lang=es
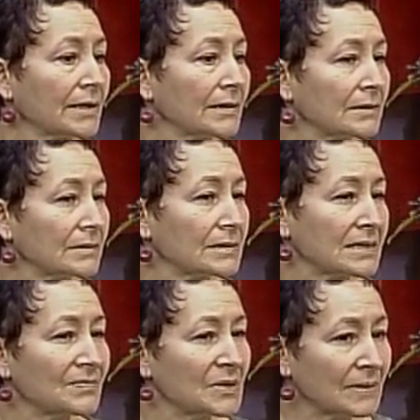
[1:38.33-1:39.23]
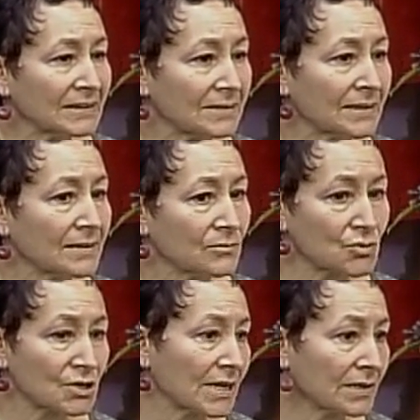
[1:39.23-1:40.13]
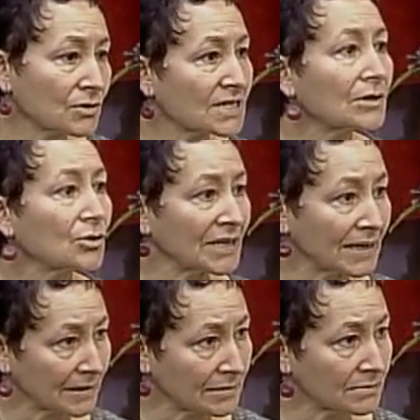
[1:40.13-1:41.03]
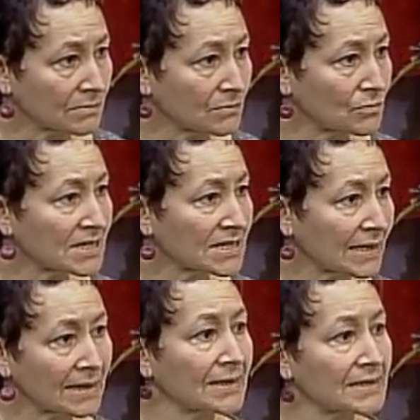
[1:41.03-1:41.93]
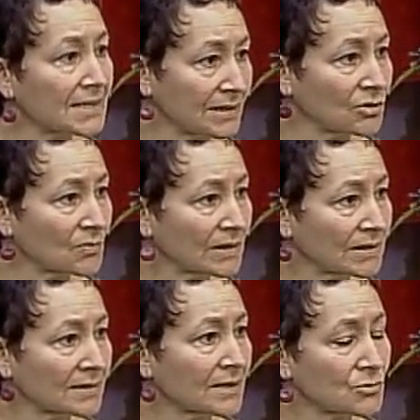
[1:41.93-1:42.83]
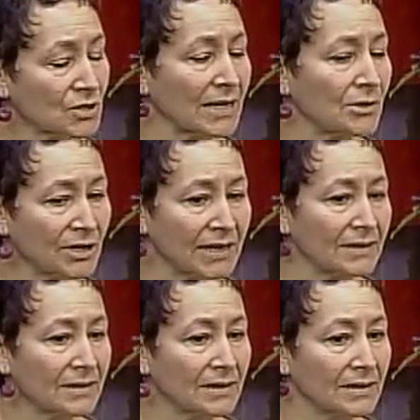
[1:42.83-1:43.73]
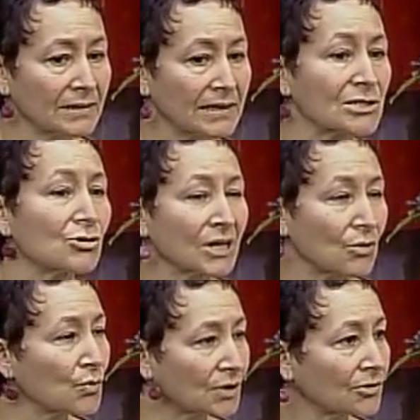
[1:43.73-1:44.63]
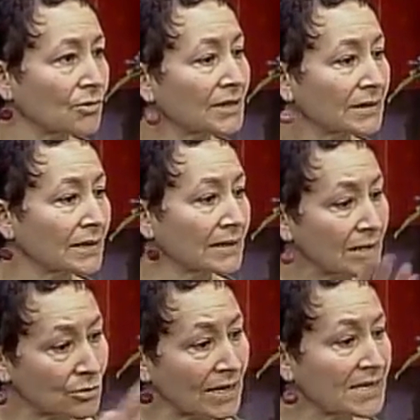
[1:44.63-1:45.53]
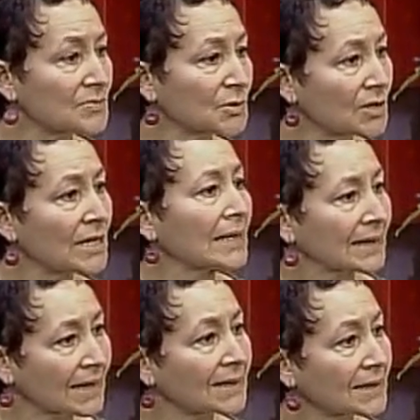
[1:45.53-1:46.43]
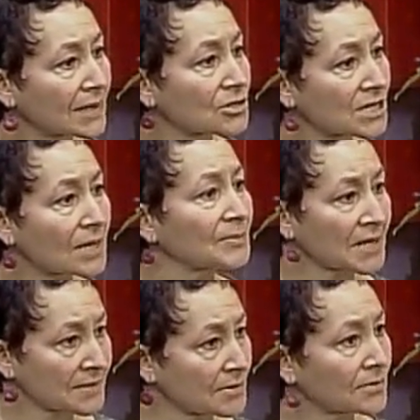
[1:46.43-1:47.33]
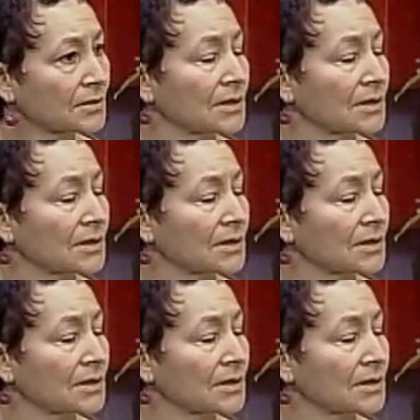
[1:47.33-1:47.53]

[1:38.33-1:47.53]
Eh, siempre va a tratar de buscar lo que es el origen, nunca se queda en el síntoma, trata de buscar el origen de qué es lo que ha ocurrido en el organismo que ha generado esa adaptación.